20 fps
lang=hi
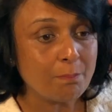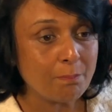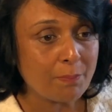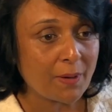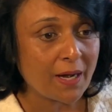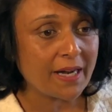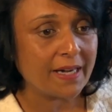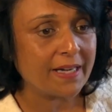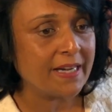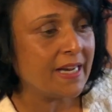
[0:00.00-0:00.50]

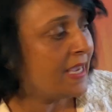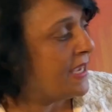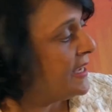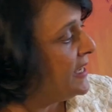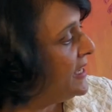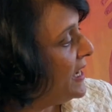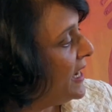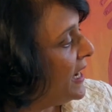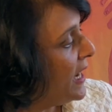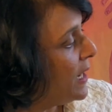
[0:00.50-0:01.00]
बट
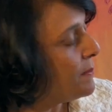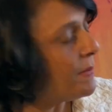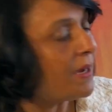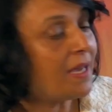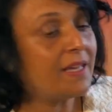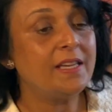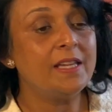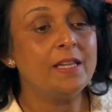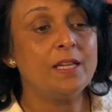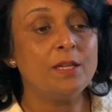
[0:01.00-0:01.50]
ये
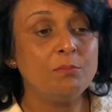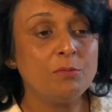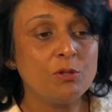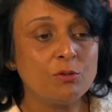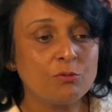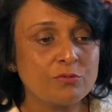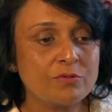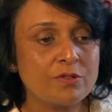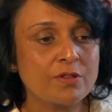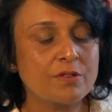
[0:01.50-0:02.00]
हमारी
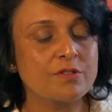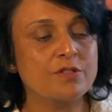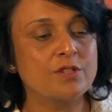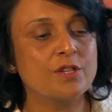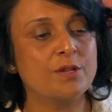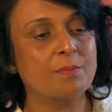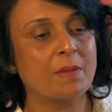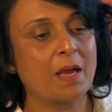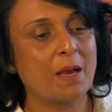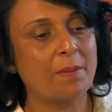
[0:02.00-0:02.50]
इम्यून
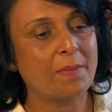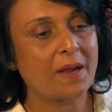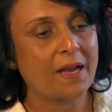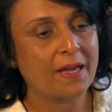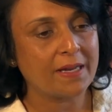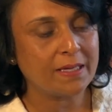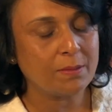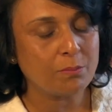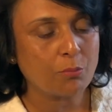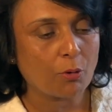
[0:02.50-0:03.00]
सिस्टम
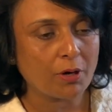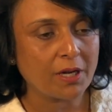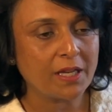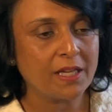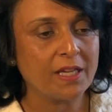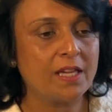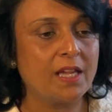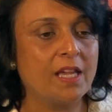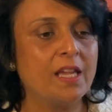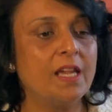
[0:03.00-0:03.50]
हमारी
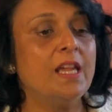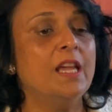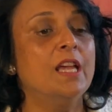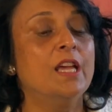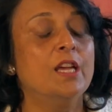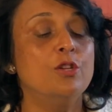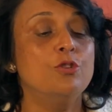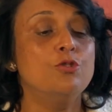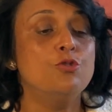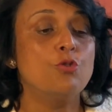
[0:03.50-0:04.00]
बॉडी की
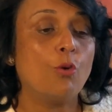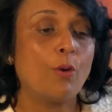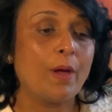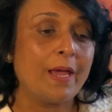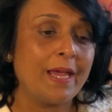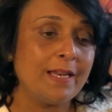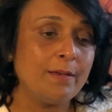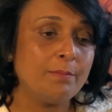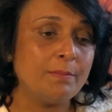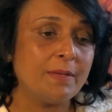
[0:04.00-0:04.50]
जो
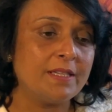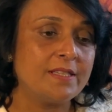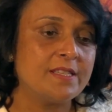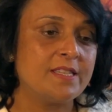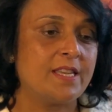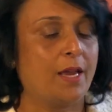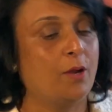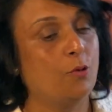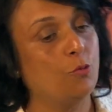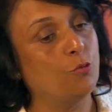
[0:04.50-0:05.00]

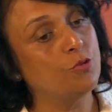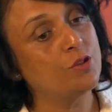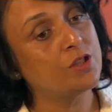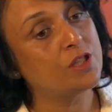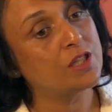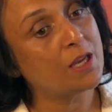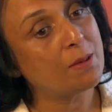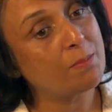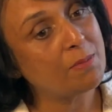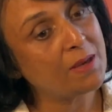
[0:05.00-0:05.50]
एलिमेंट्स है
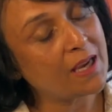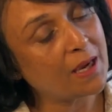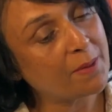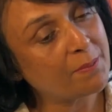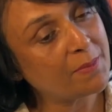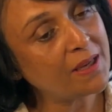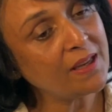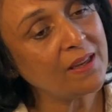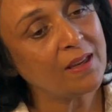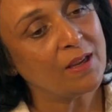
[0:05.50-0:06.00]
उससे भी
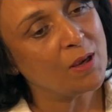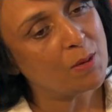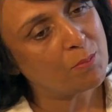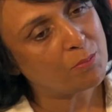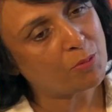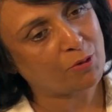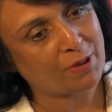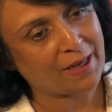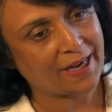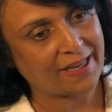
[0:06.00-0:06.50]
हमें
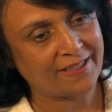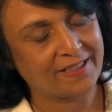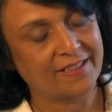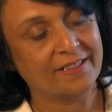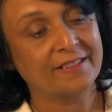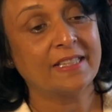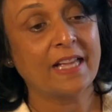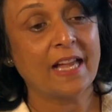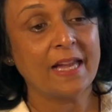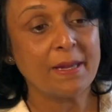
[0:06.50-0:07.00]
प्रोटेक्ट
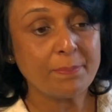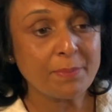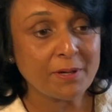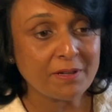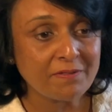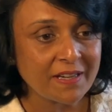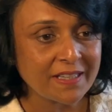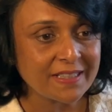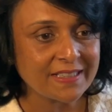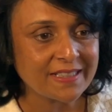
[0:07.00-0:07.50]
करता है
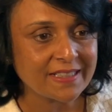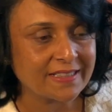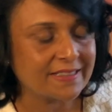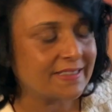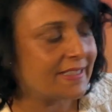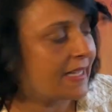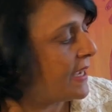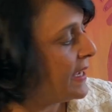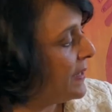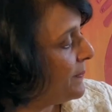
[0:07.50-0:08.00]
प्रिवेंट
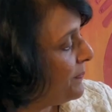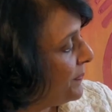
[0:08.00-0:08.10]
करता है